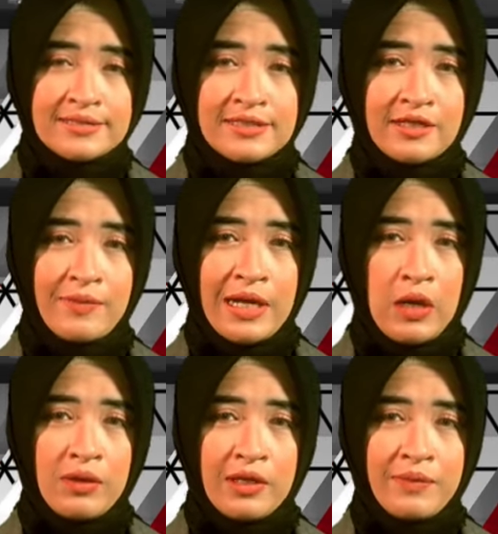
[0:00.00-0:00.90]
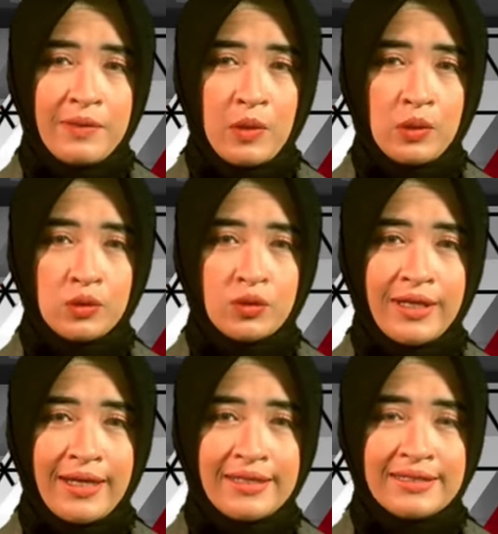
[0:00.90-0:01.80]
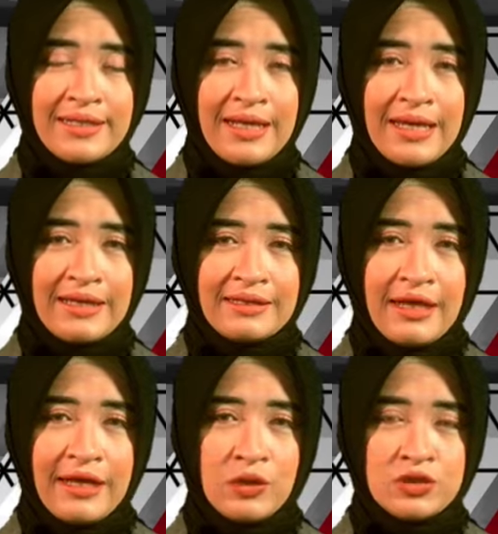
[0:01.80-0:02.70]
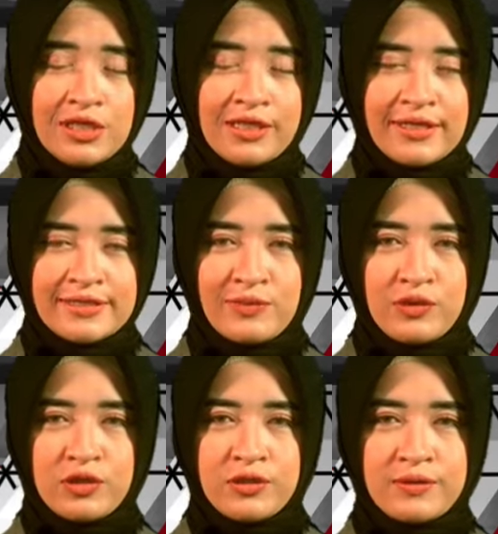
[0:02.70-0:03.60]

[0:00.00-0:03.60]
Hasil tembakau lebih menguntungkan di lahan tanda hujan tersebut.